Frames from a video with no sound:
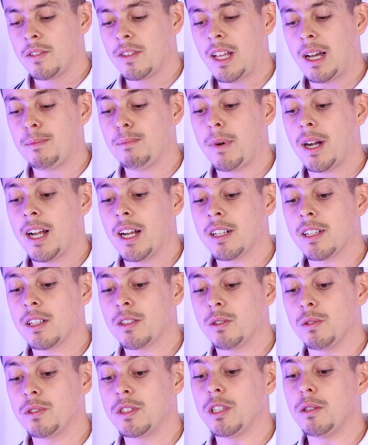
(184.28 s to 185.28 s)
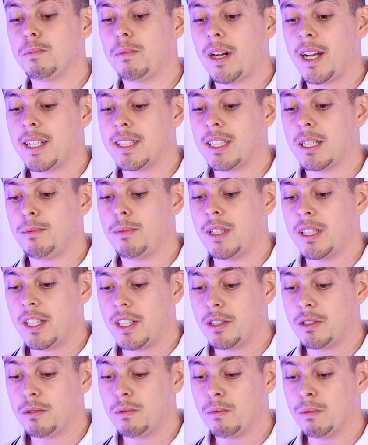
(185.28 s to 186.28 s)
na barca com seu pai
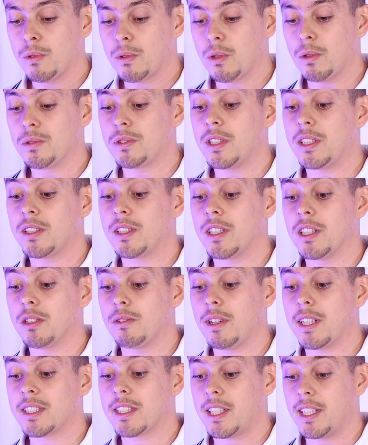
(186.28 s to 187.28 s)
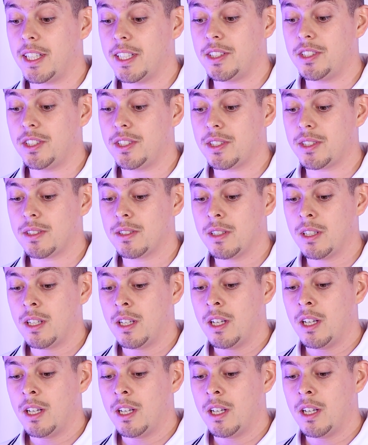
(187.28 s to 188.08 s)
Zebedeu, consertando as redes.